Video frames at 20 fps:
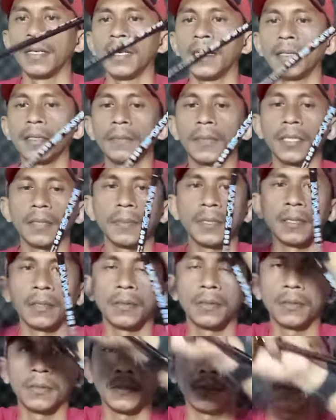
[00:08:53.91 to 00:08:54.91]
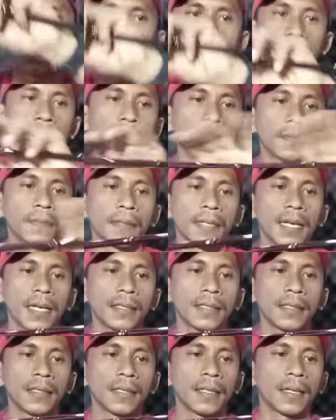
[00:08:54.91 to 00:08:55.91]
nih teman-teman untuk
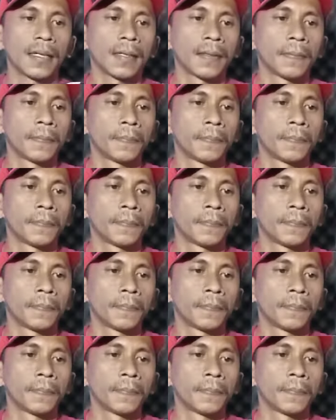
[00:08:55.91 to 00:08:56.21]
spesifikasinya